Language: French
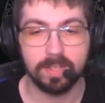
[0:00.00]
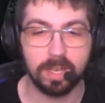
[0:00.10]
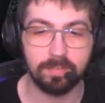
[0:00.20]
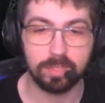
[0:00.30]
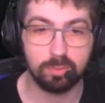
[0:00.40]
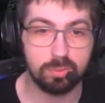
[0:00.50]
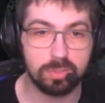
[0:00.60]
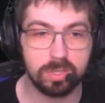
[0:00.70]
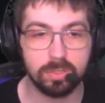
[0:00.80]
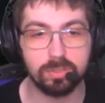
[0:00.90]
avec du
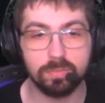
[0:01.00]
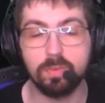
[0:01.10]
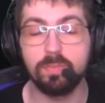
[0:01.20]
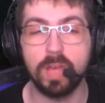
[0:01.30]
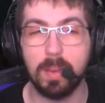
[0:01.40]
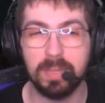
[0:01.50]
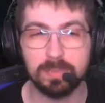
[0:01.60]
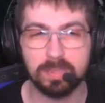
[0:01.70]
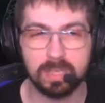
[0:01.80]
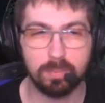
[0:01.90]
sang, sauf qu'on ne verra pas
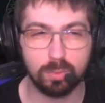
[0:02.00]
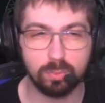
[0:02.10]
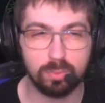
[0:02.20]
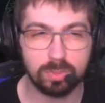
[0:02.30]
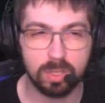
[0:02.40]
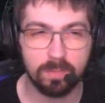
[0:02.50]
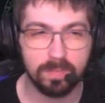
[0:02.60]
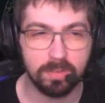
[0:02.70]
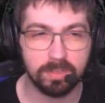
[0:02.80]
spécialement du sang.